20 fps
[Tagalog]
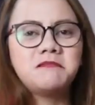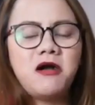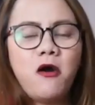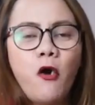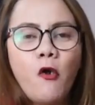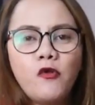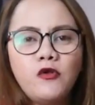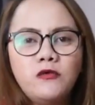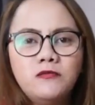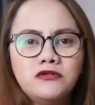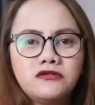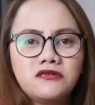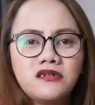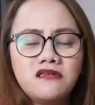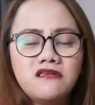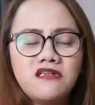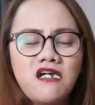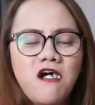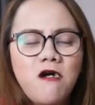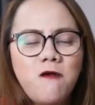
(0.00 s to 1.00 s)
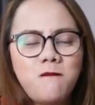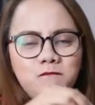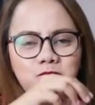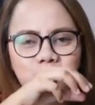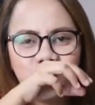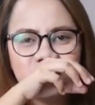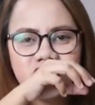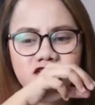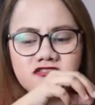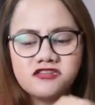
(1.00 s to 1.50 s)
Nauubos pala
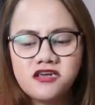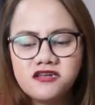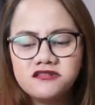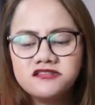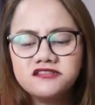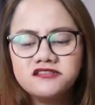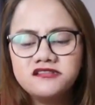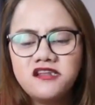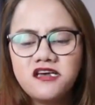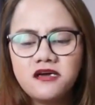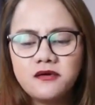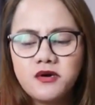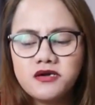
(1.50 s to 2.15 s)
ni Jensen La